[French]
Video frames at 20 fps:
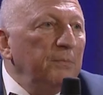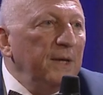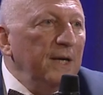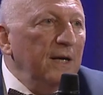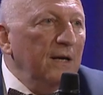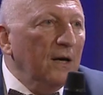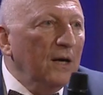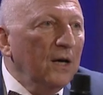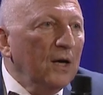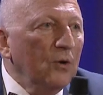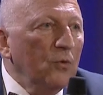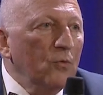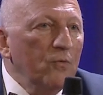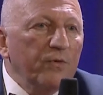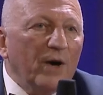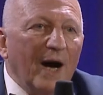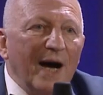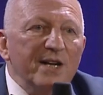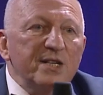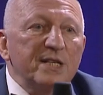000
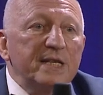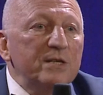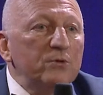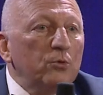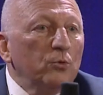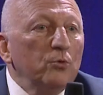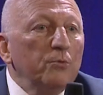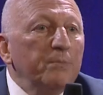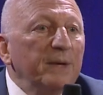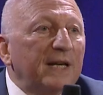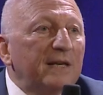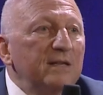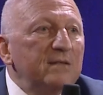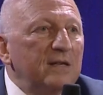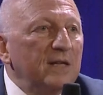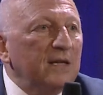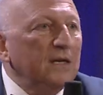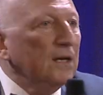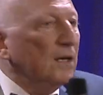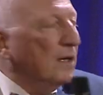ouvrages qui sont
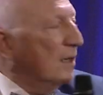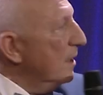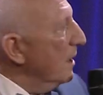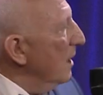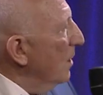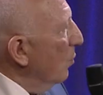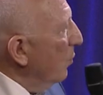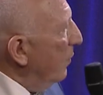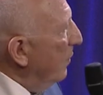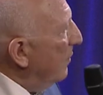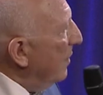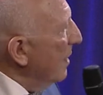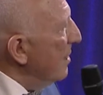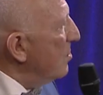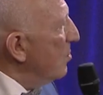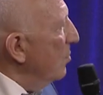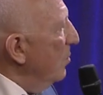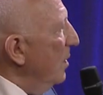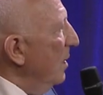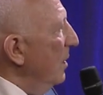numérisés. Hein. Et aux
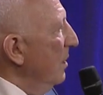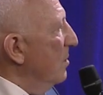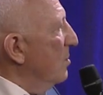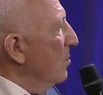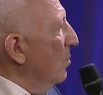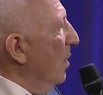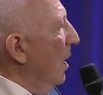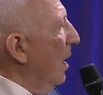États-Unis, ils ont